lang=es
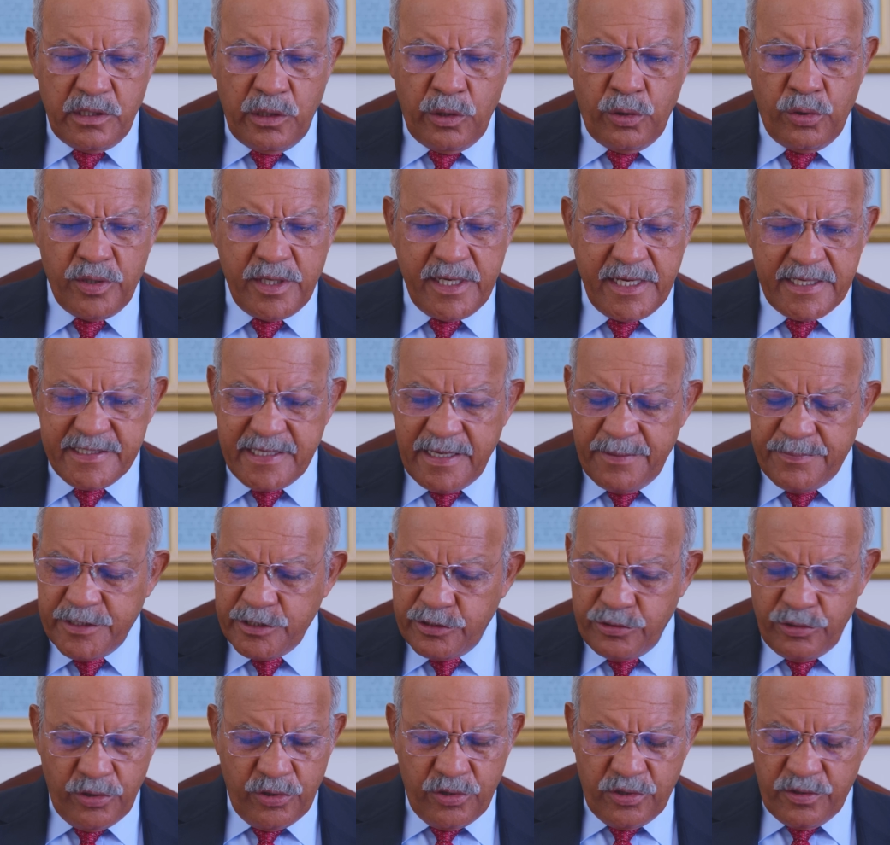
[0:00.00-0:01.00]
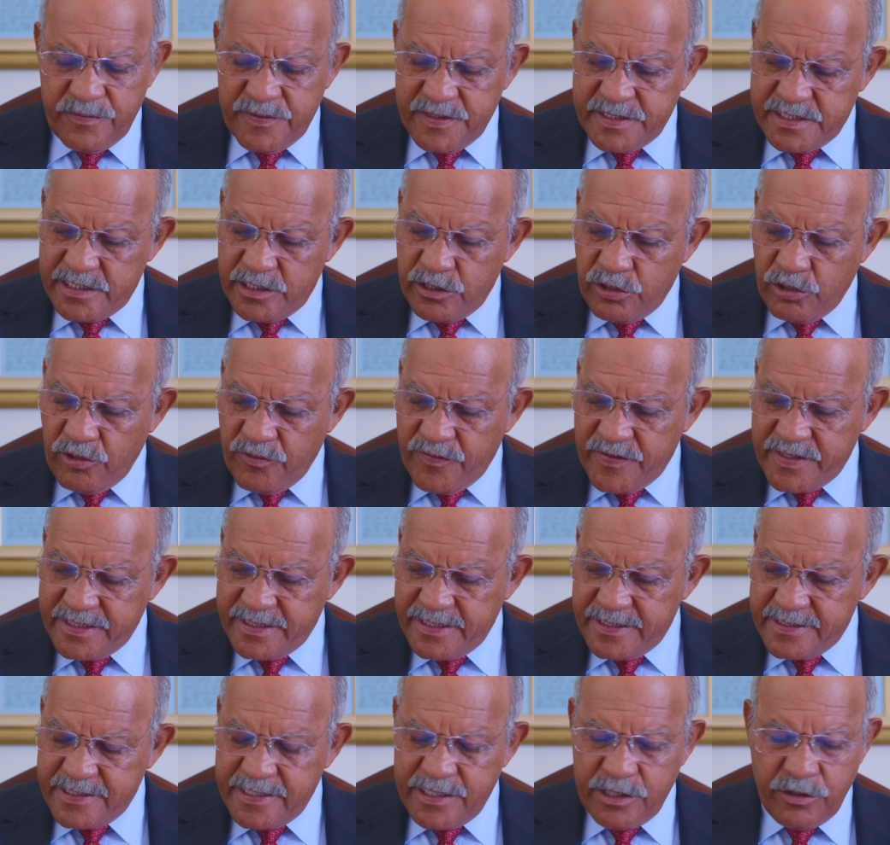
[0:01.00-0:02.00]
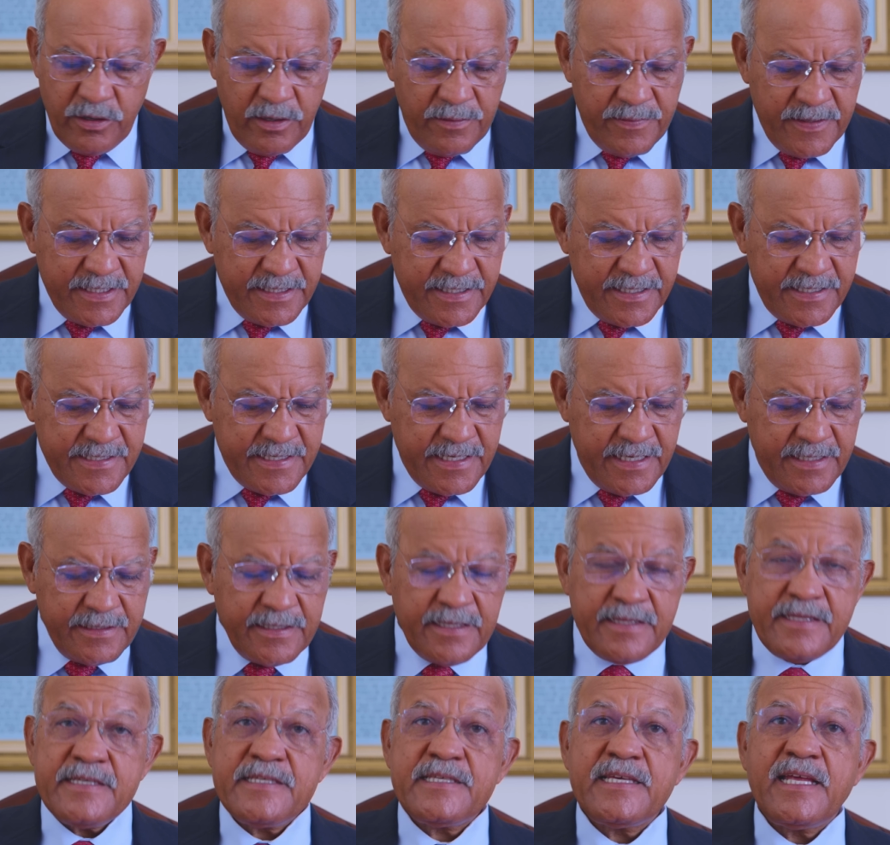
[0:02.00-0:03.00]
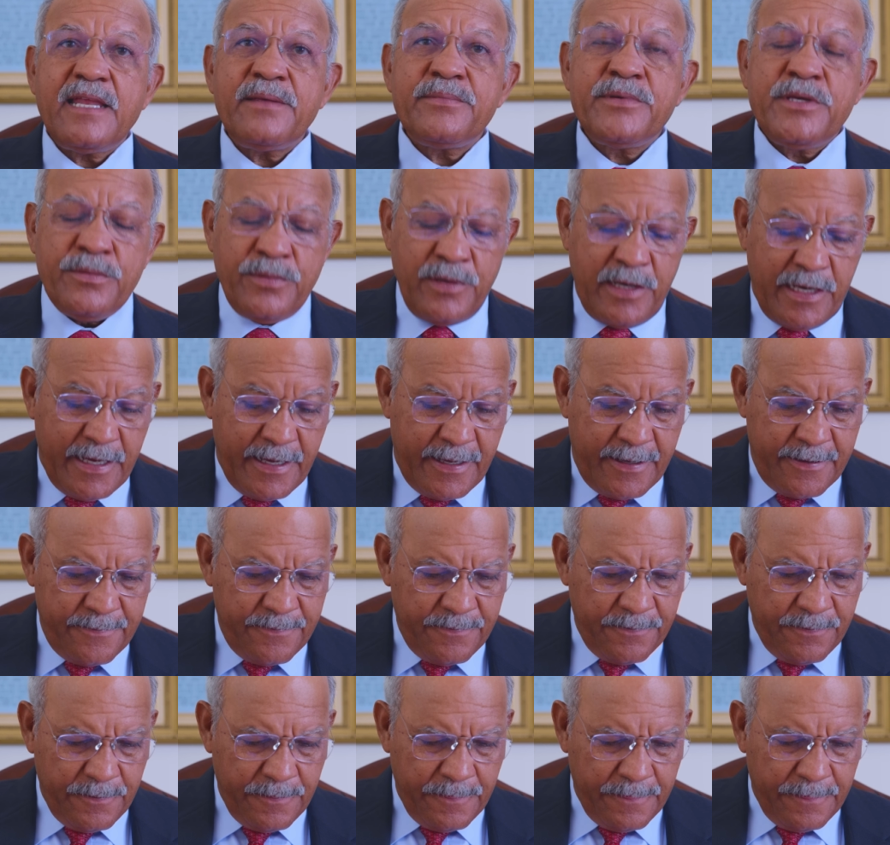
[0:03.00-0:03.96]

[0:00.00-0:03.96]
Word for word: Lucas capítulo 2, versículo 25 al 27 dice la Biblia,